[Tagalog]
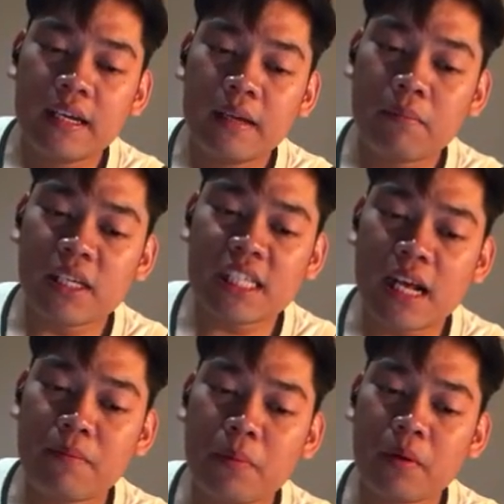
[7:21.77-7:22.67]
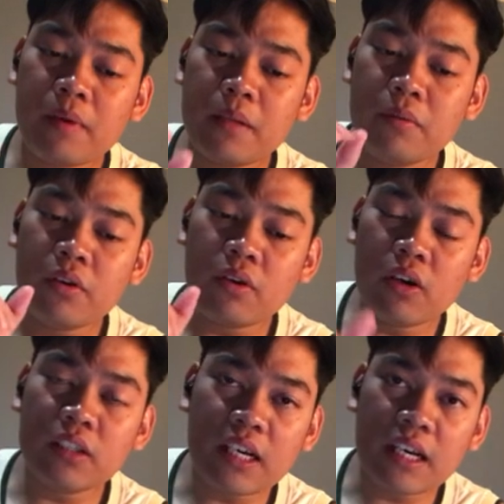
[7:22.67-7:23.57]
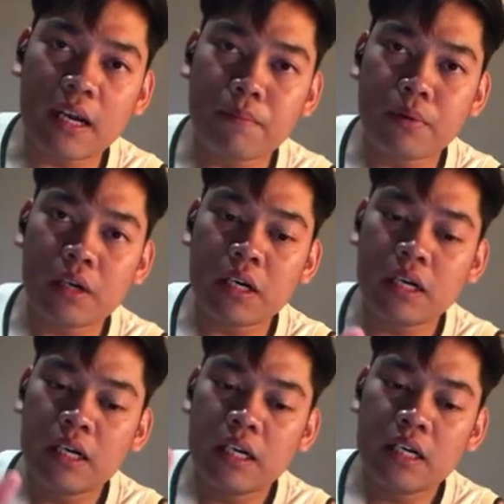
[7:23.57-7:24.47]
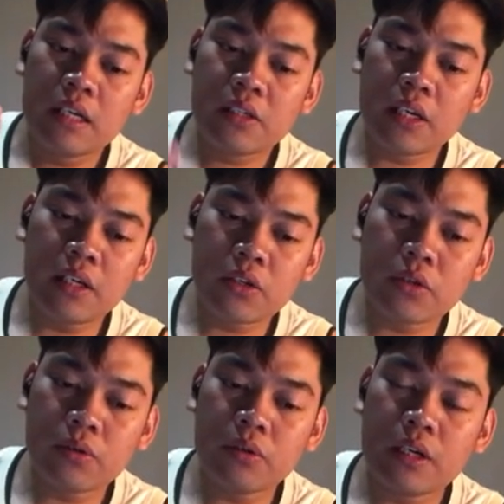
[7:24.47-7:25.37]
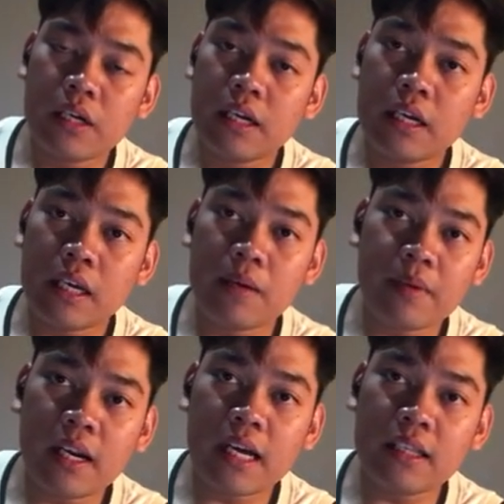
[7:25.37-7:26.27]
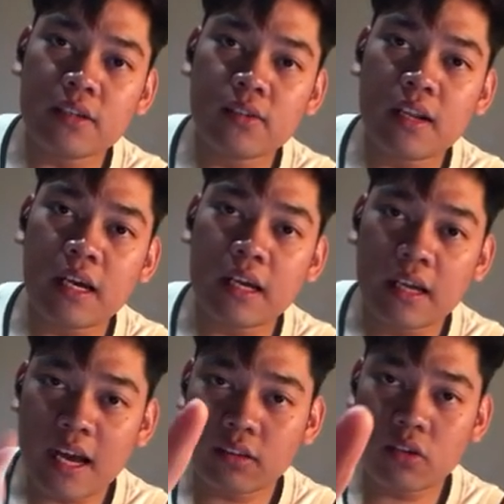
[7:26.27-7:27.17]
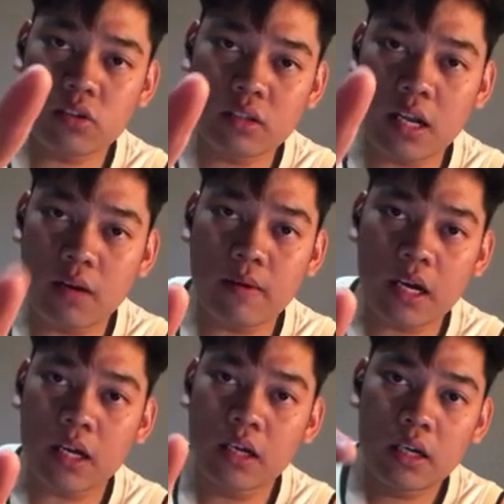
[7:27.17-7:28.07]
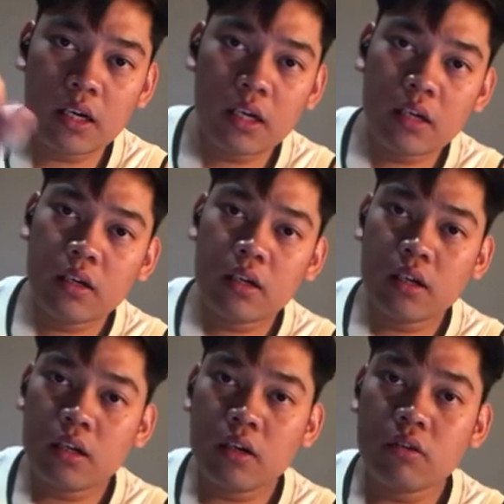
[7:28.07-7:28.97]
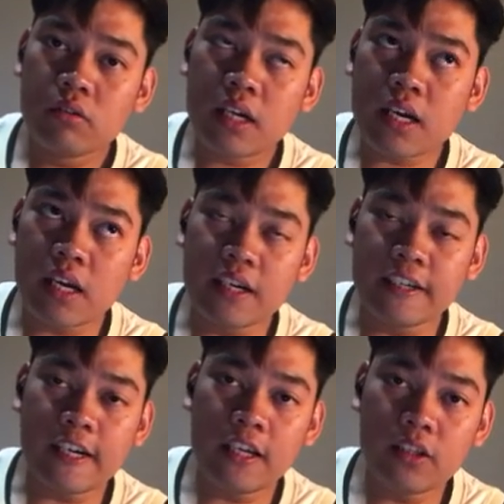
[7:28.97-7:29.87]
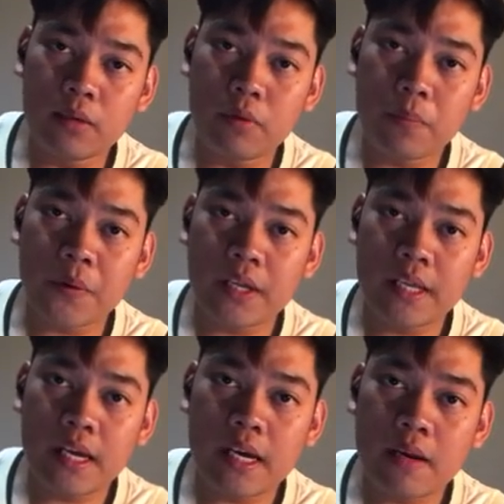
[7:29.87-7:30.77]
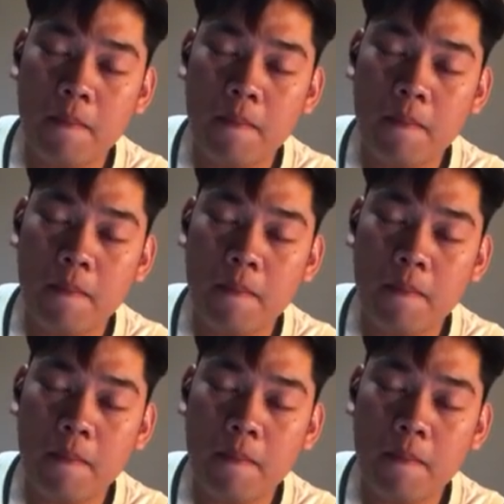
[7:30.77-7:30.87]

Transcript: basta ma-provide mo yung contact number signature email address nila. At least dalawa. Kunyari, area leader mo, pwede yan.